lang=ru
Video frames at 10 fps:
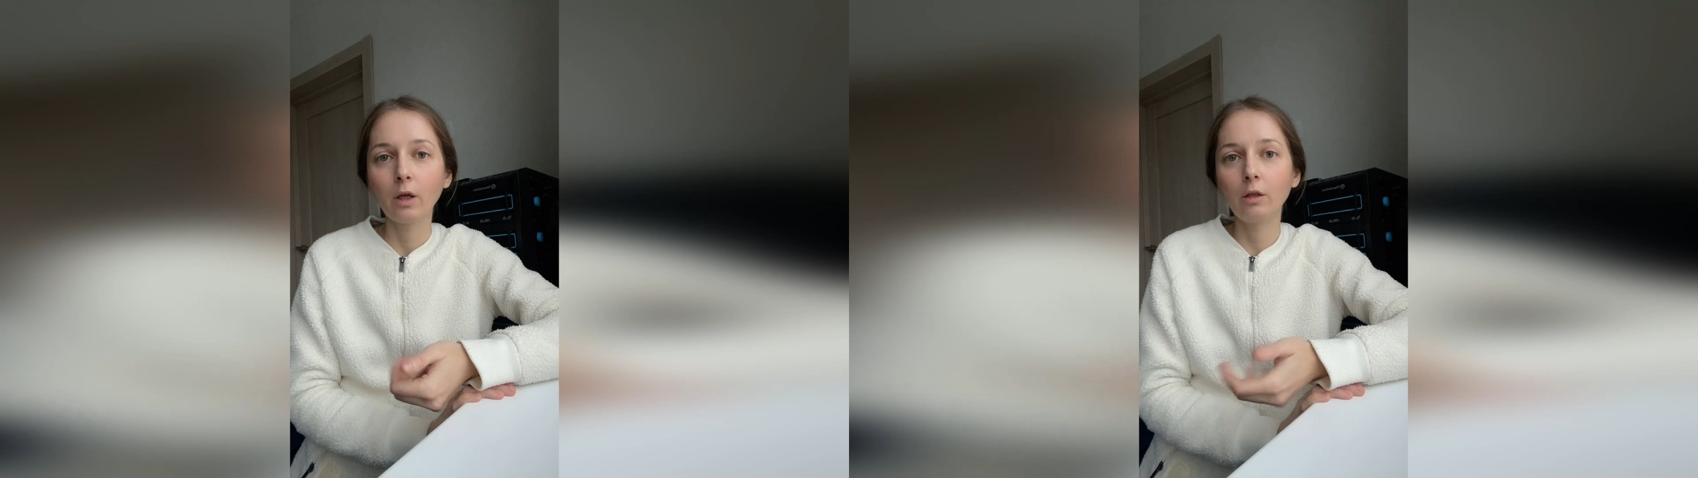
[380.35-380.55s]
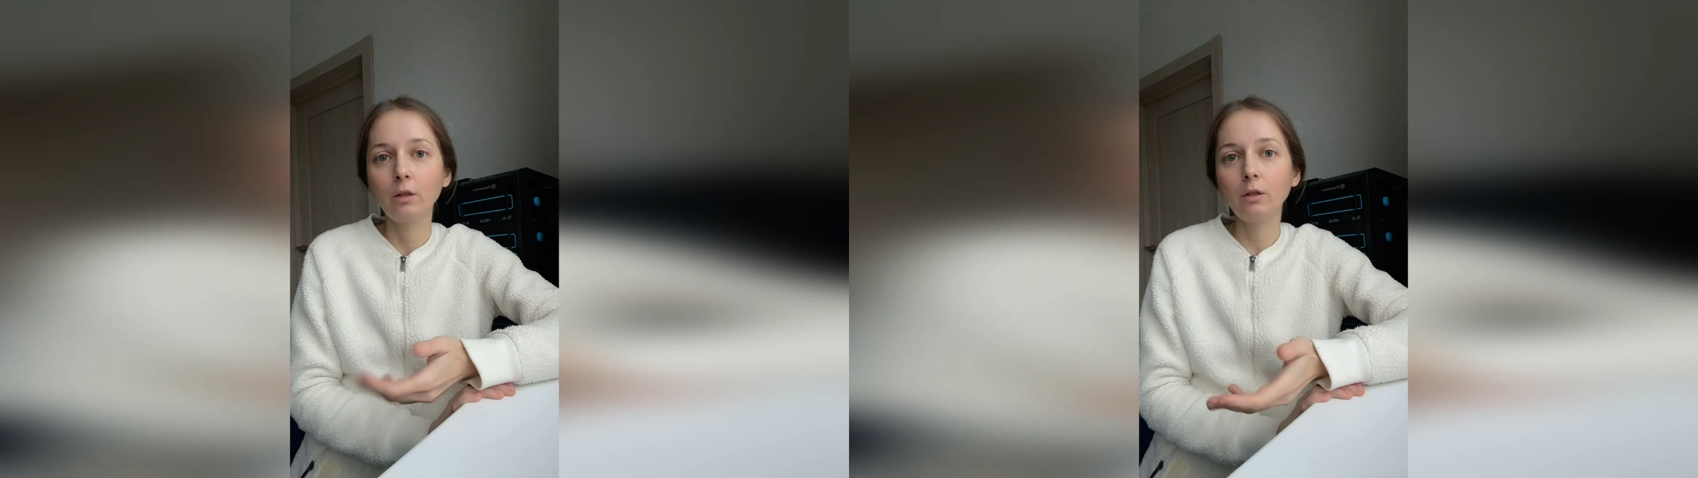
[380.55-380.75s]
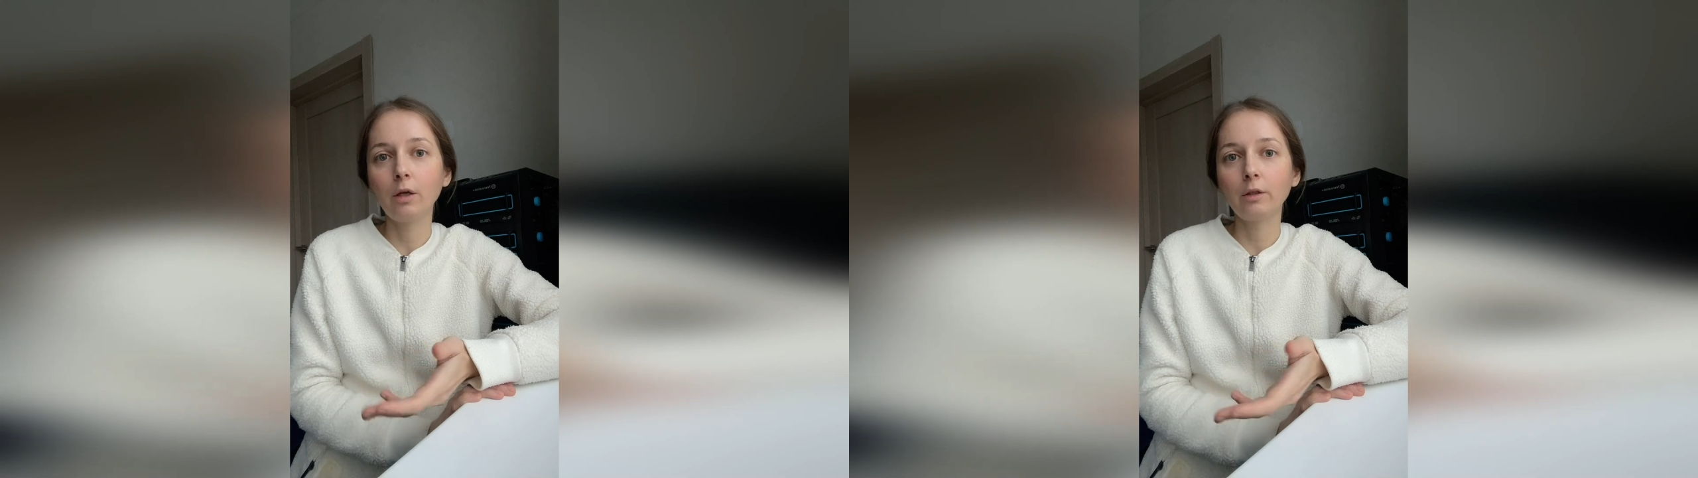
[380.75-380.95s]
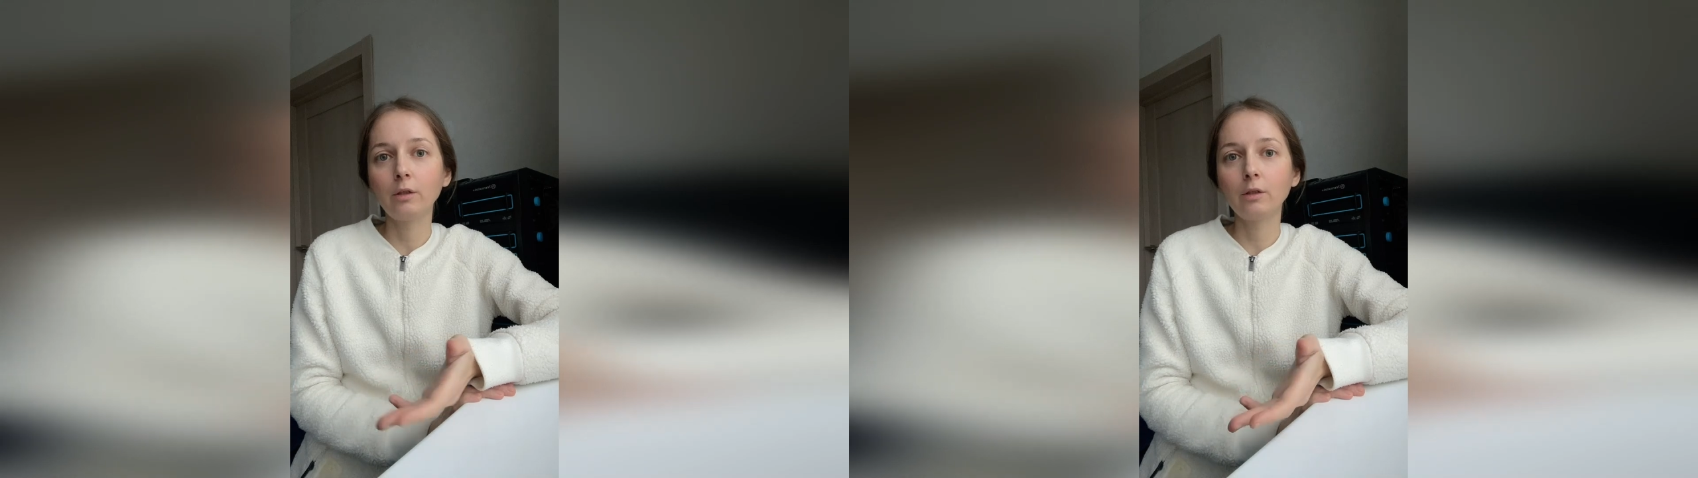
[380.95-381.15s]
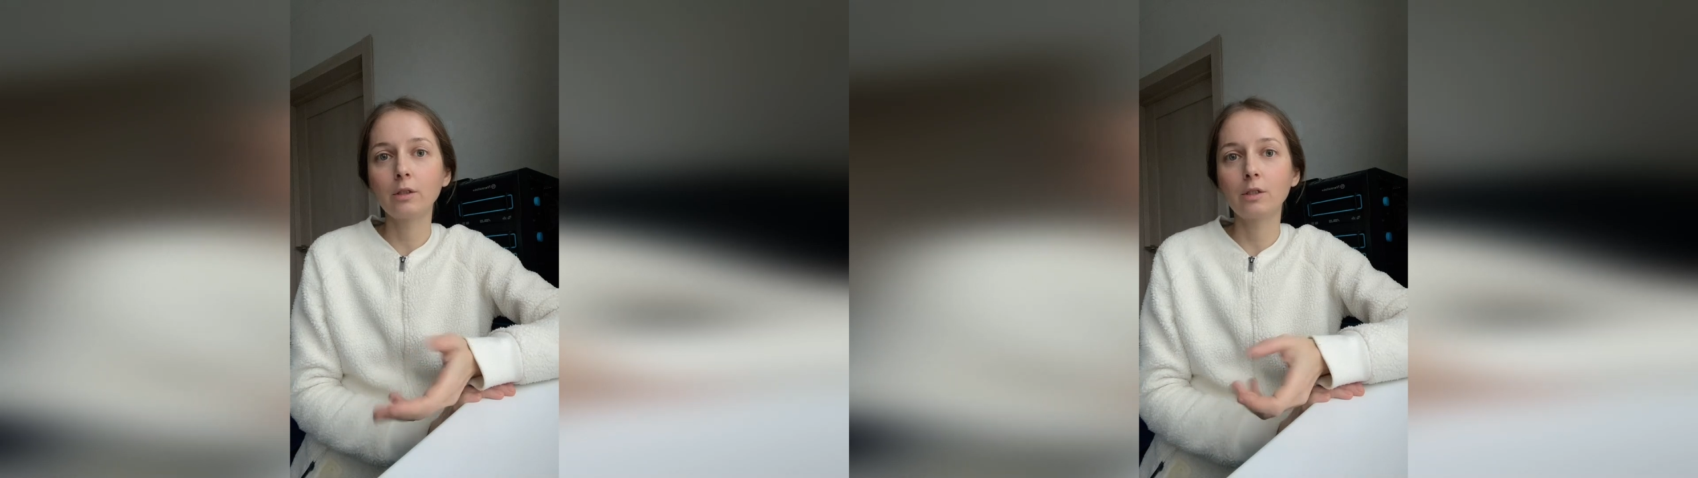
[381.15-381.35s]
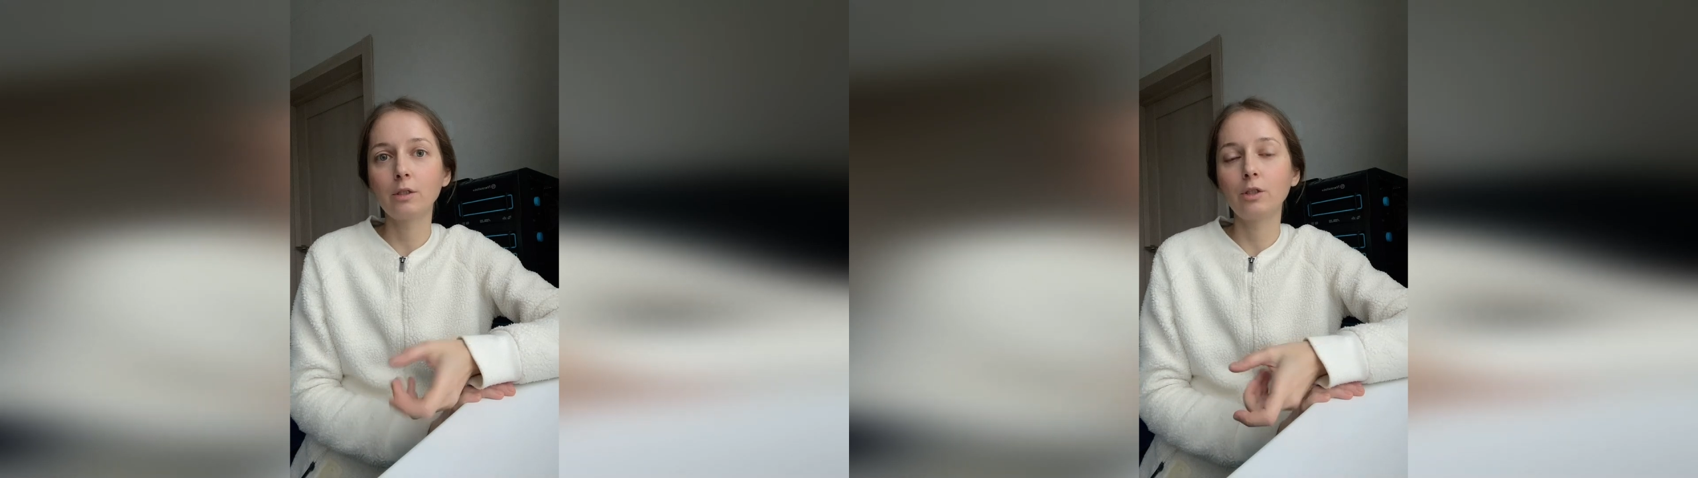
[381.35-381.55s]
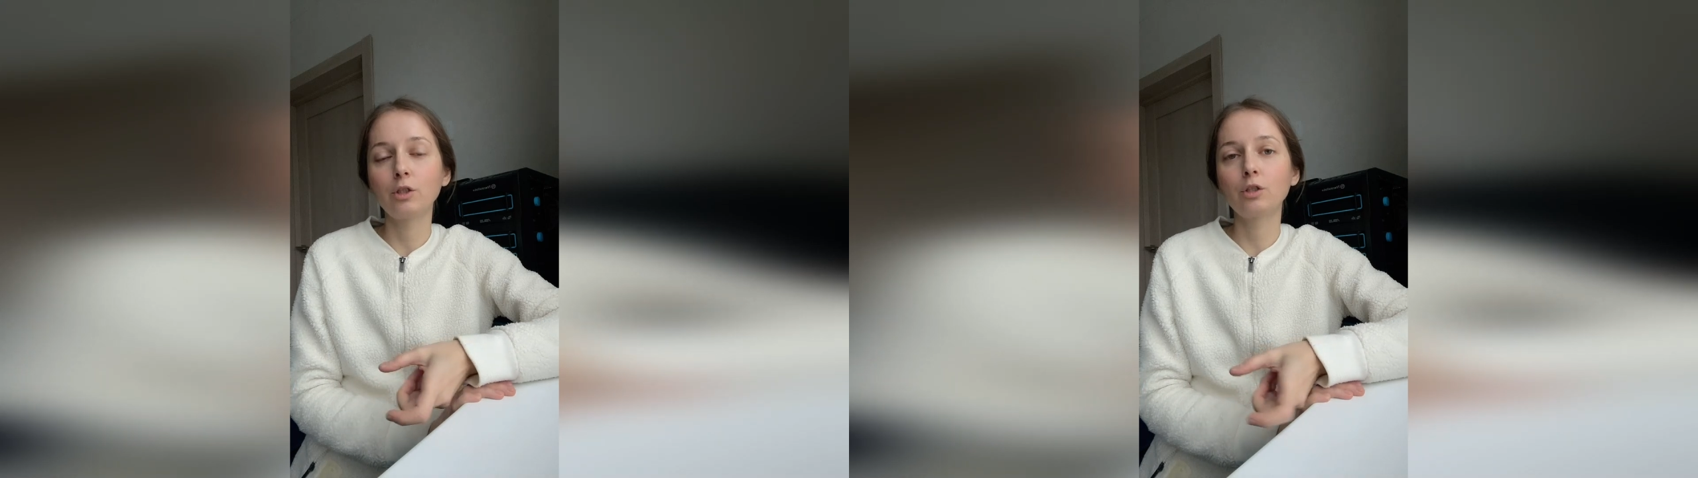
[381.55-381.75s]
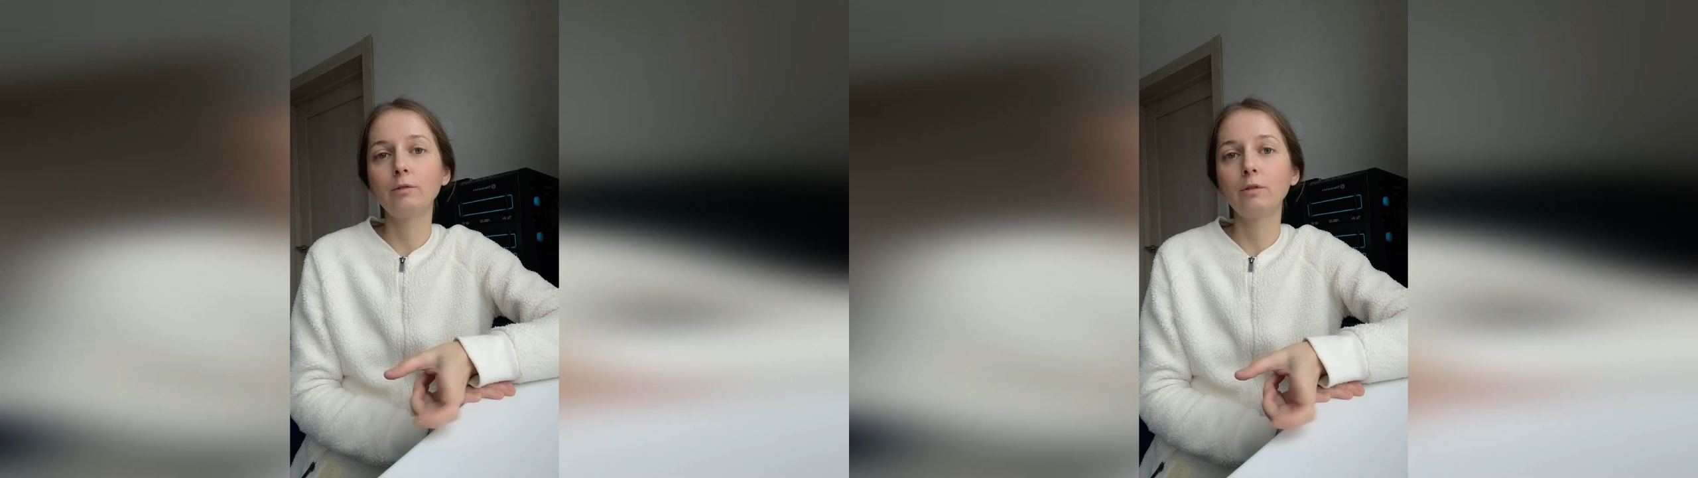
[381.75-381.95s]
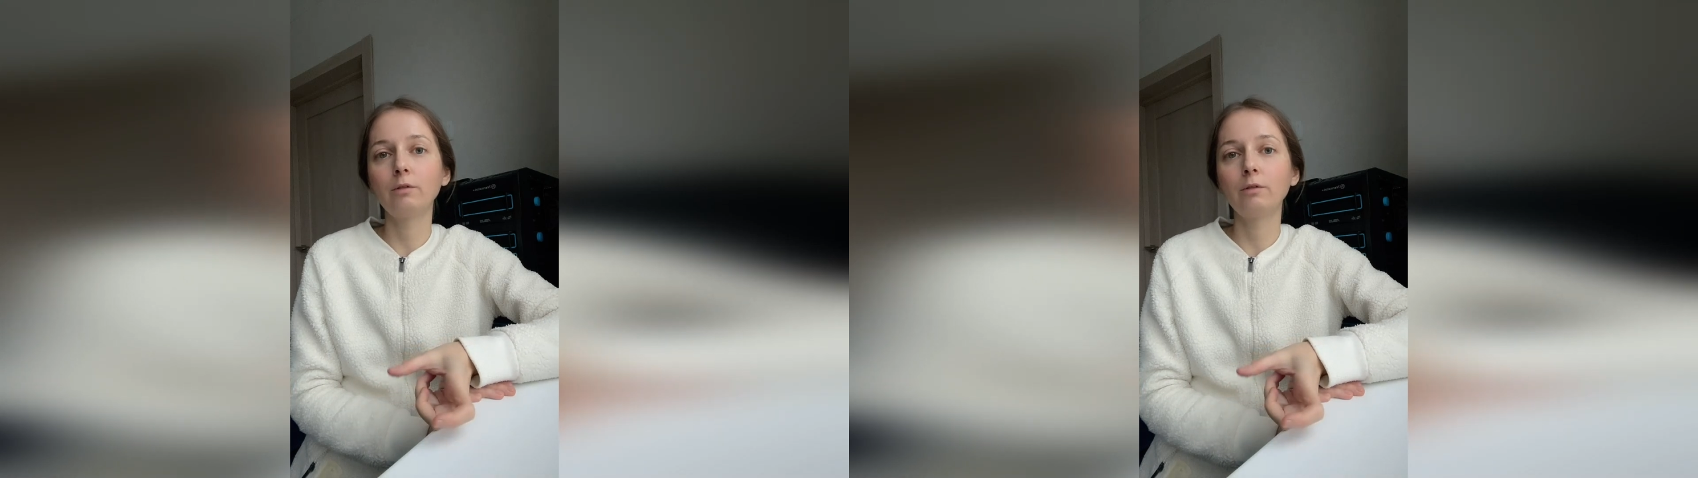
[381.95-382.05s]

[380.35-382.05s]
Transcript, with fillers: и они красноречиво